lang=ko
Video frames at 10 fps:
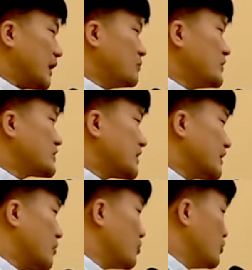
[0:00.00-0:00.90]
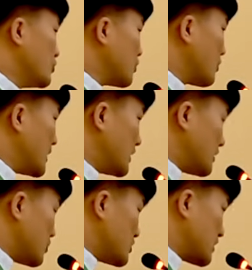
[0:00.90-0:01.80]
남녀 사이의
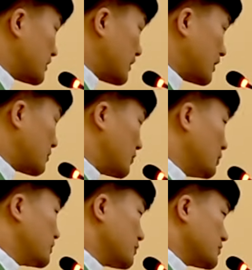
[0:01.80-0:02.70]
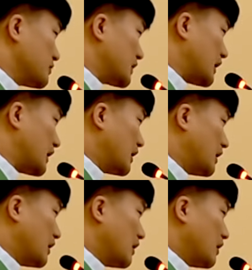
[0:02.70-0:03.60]
불륜으로만 귀착되라는 법은 없습니다.
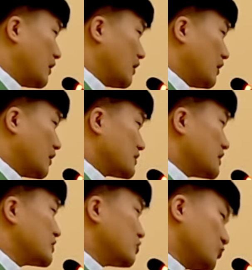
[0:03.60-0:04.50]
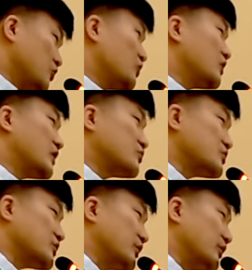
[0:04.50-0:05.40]
사제도 불륜을 할 수
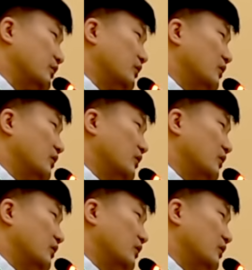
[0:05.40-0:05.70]
있어요.